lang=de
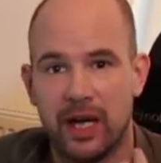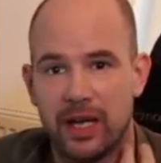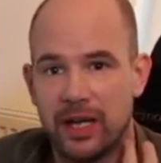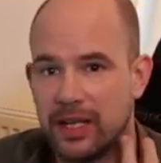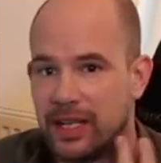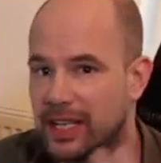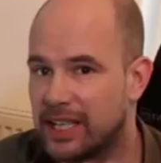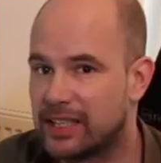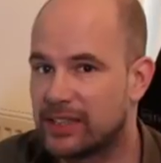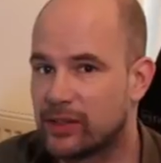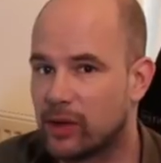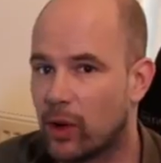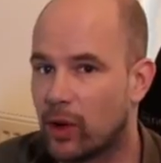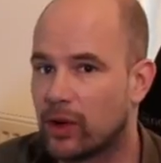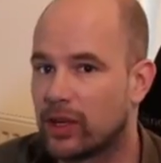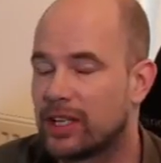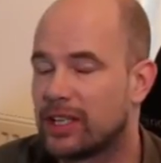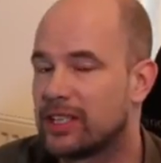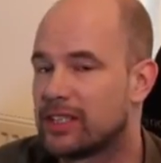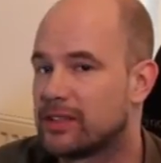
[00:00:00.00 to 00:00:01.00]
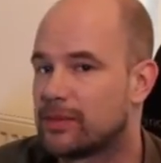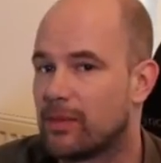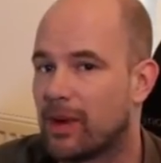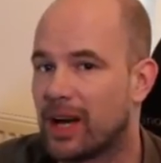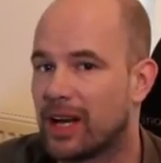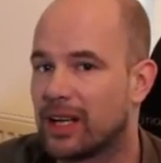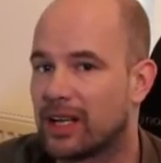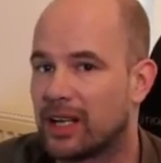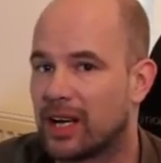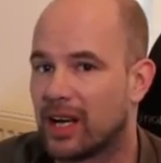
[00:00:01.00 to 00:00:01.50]
nichts ordentliches
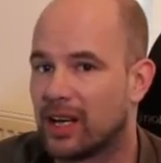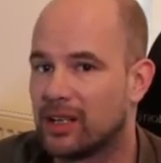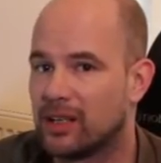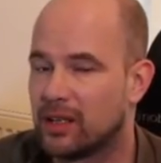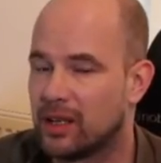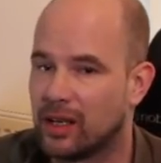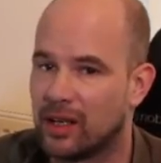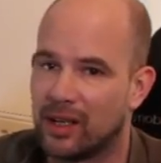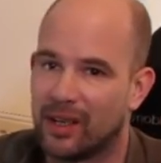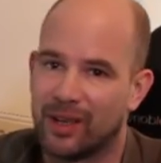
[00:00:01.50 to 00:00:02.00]
machen kann,